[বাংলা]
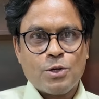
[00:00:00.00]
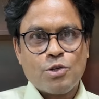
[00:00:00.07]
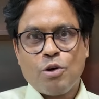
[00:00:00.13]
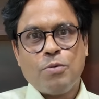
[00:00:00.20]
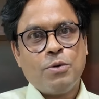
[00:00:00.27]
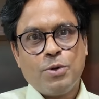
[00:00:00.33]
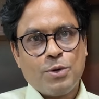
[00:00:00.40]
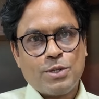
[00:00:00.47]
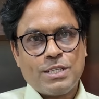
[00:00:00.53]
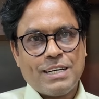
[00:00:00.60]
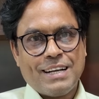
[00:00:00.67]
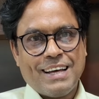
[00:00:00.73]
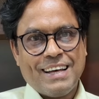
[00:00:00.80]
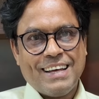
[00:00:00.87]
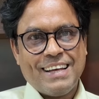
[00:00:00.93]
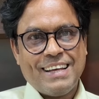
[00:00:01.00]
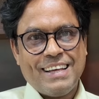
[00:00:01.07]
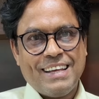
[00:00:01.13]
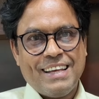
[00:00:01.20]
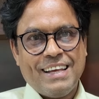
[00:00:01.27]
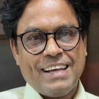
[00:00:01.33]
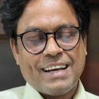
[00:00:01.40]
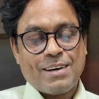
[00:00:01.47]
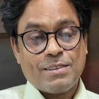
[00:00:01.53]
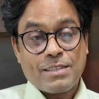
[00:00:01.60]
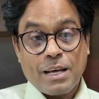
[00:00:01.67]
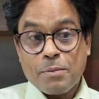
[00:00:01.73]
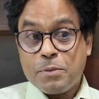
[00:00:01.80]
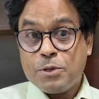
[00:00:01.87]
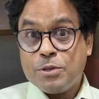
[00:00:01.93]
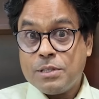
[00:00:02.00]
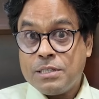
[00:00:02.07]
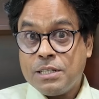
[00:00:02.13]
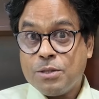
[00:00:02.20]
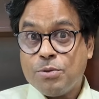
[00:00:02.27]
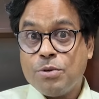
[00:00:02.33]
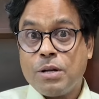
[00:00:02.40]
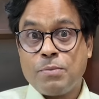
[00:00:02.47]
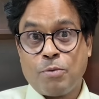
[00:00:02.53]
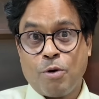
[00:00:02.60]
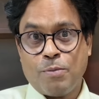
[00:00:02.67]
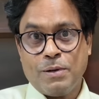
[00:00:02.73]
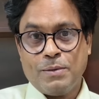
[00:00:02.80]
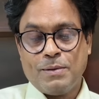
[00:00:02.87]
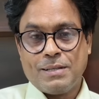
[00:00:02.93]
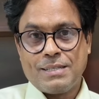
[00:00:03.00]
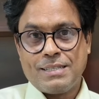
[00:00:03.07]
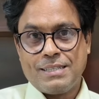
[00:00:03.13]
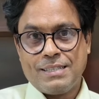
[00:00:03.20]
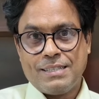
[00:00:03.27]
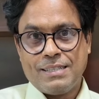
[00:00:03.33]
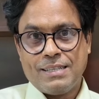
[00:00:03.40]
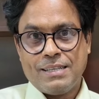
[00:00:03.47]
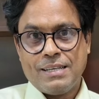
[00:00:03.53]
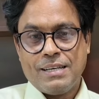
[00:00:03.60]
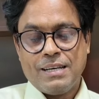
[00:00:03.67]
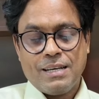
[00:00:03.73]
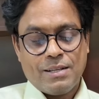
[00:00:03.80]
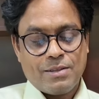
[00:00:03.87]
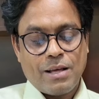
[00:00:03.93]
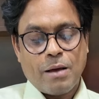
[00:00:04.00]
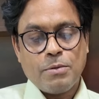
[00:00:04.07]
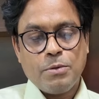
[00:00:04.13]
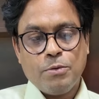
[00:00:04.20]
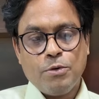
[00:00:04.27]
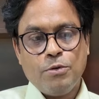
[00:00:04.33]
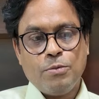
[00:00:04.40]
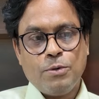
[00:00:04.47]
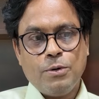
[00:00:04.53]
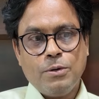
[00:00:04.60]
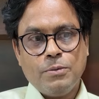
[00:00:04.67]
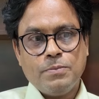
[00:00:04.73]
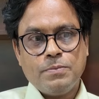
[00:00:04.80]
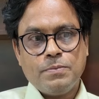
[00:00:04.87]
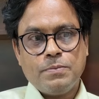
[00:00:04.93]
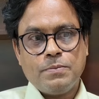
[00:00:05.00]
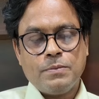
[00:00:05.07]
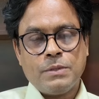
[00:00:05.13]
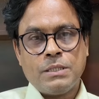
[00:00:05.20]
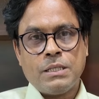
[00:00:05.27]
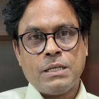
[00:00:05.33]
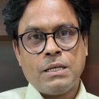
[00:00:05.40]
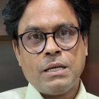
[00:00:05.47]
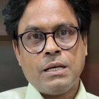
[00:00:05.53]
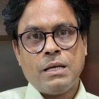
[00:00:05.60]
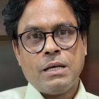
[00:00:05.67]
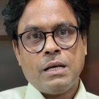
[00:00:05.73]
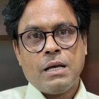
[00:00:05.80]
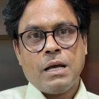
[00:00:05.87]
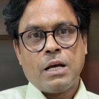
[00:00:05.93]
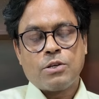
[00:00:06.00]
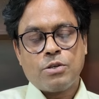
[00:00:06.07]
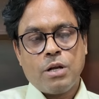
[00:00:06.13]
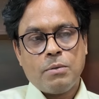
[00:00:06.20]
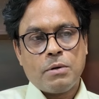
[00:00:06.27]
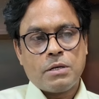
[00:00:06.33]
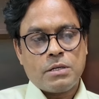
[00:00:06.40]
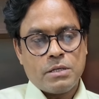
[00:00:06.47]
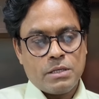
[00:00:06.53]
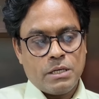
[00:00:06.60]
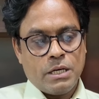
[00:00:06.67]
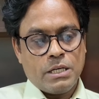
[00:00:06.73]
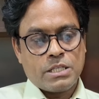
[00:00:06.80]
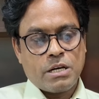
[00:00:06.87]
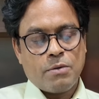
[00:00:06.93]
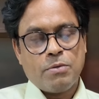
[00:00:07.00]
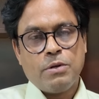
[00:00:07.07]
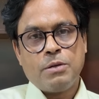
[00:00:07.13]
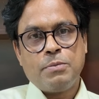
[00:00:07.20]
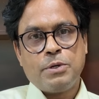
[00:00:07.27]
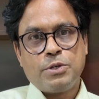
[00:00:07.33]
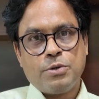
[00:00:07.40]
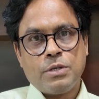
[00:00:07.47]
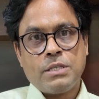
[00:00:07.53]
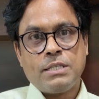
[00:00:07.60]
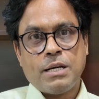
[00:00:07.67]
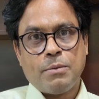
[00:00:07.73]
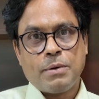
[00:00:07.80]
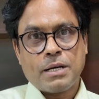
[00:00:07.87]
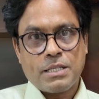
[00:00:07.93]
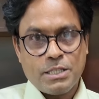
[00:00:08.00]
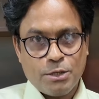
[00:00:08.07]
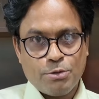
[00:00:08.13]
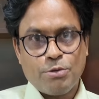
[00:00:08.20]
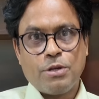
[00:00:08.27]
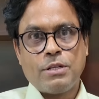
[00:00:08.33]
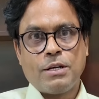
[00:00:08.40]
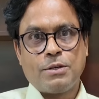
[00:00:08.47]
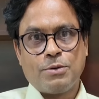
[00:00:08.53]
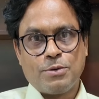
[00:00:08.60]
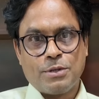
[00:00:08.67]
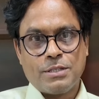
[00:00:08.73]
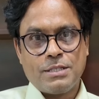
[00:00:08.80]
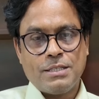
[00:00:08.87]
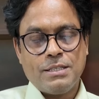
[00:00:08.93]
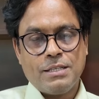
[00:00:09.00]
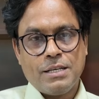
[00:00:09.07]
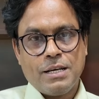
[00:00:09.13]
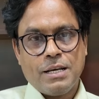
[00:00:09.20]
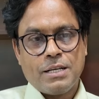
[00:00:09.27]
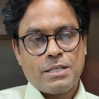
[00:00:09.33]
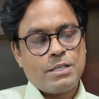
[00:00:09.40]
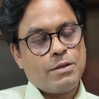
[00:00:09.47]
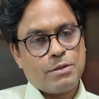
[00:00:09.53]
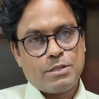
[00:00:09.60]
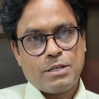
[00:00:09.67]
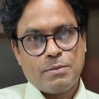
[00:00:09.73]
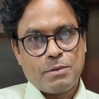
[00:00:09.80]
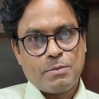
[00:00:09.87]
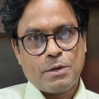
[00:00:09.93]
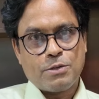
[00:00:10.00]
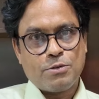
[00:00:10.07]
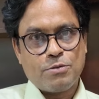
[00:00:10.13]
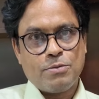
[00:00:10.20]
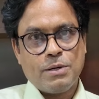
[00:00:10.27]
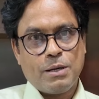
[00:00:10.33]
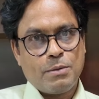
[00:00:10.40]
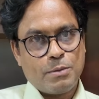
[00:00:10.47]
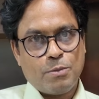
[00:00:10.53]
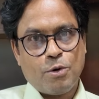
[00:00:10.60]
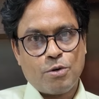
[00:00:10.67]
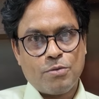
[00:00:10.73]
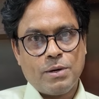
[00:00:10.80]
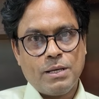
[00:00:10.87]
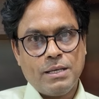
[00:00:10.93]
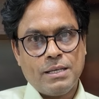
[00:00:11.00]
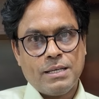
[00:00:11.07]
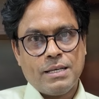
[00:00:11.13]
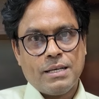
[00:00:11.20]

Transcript: সফল হচ্ছে না কারণ তার পিছনে চেতনার প্রবলেম আছে তা আমি বলবো যে আসলে আমার এই সাফল্যের পেছনে যে আমাকে চেতনা দান করেছে সে হচ্ছে আমার মাসুদ ভাই আমার বড় ভাই